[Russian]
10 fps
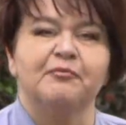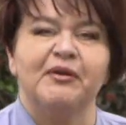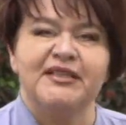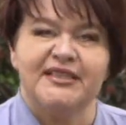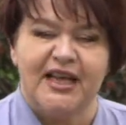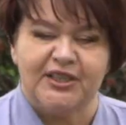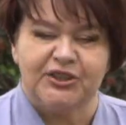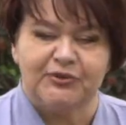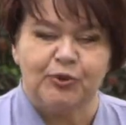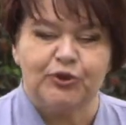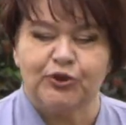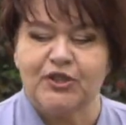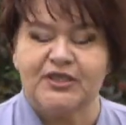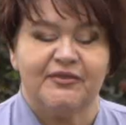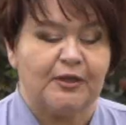блестящий его еще
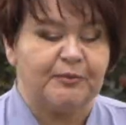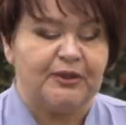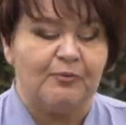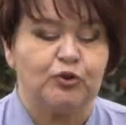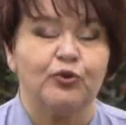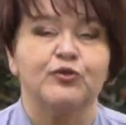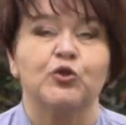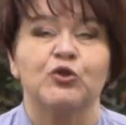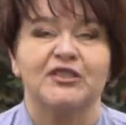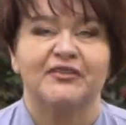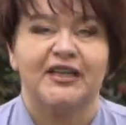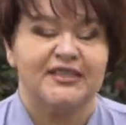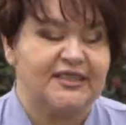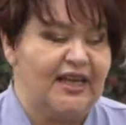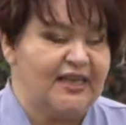называют, потому что у взрослого
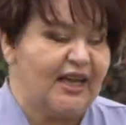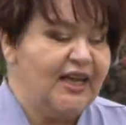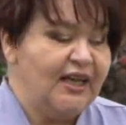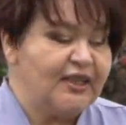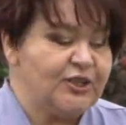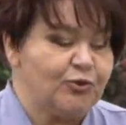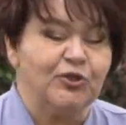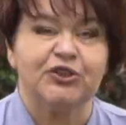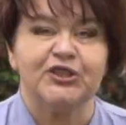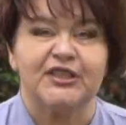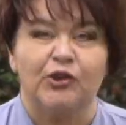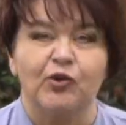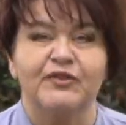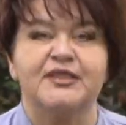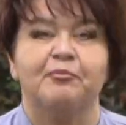растения листочки
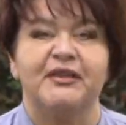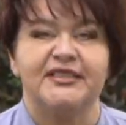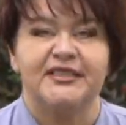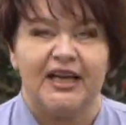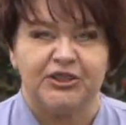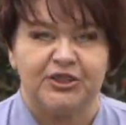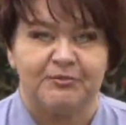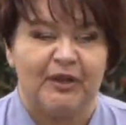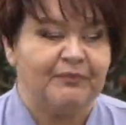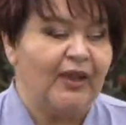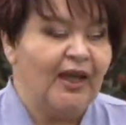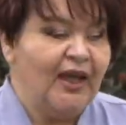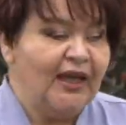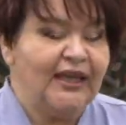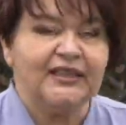становятся блестящими.
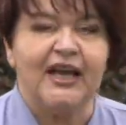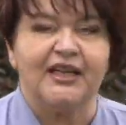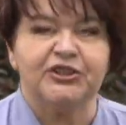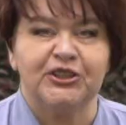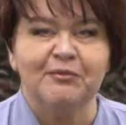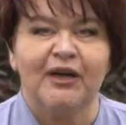Итак, чем